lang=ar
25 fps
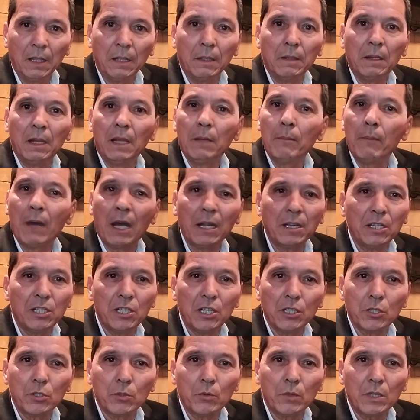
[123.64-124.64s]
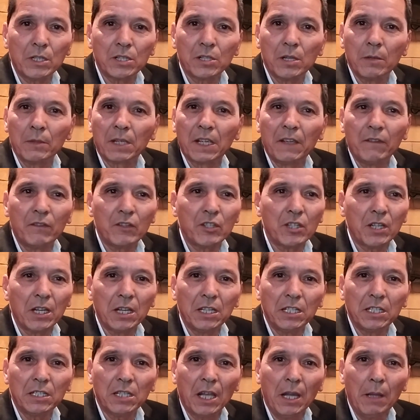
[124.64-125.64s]
اللي ما غاديش يتواصل كيفاش
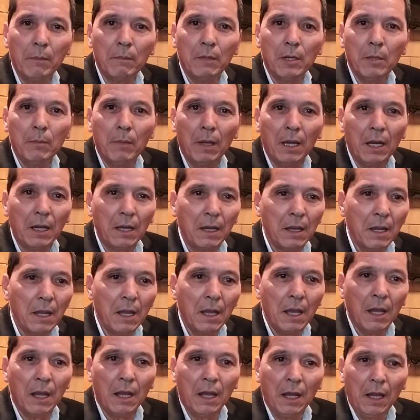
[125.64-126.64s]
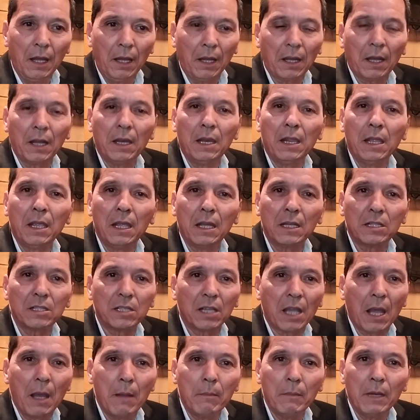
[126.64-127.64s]
غادي يتعامل مع
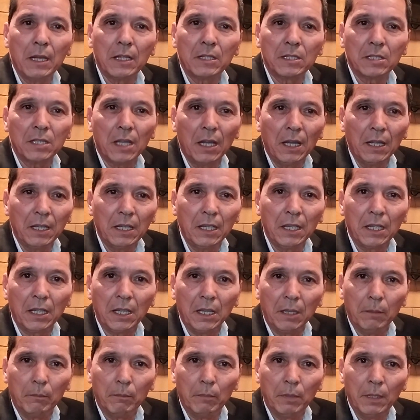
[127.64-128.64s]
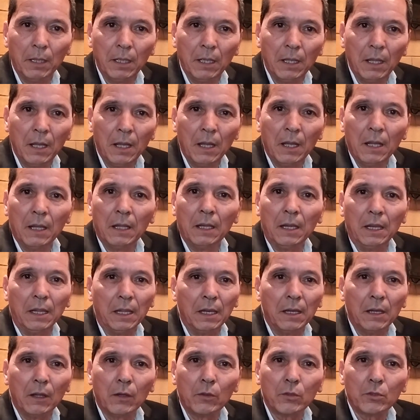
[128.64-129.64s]
عقليات كامله نتاع ايكيب
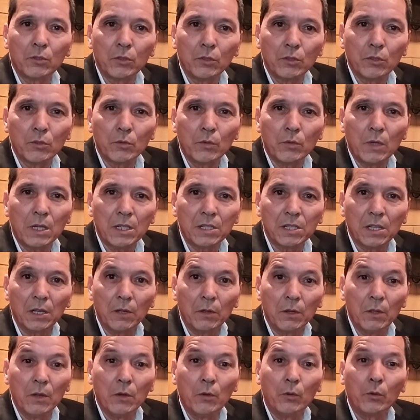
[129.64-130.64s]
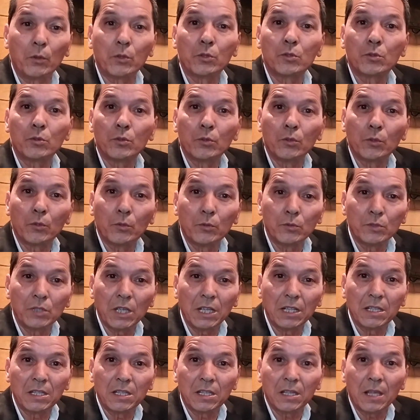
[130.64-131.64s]
لان خصو يتواصل وخصو يكون
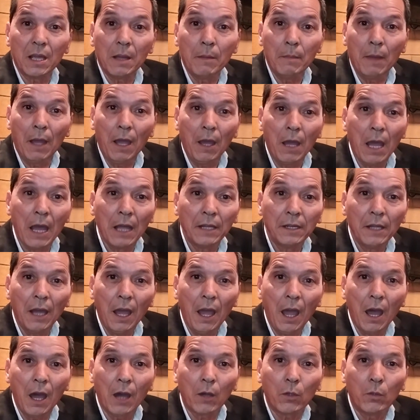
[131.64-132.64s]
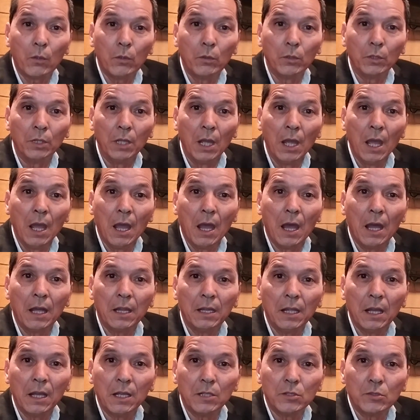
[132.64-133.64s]
تيتسامح هذا حقود
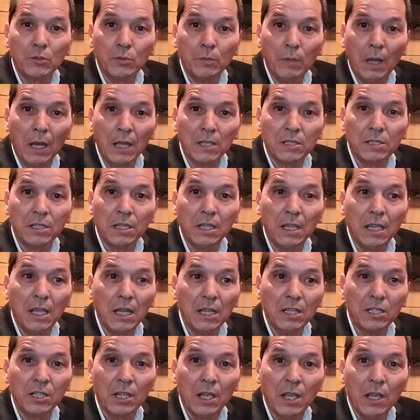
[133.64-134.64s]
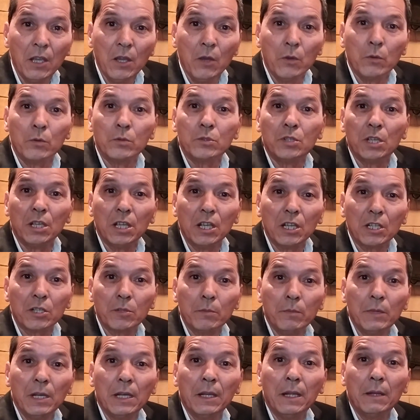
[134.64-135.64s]
هذا هزو مع زياش
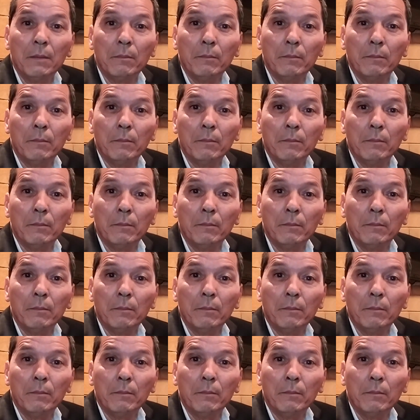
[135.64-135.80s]
وزياش من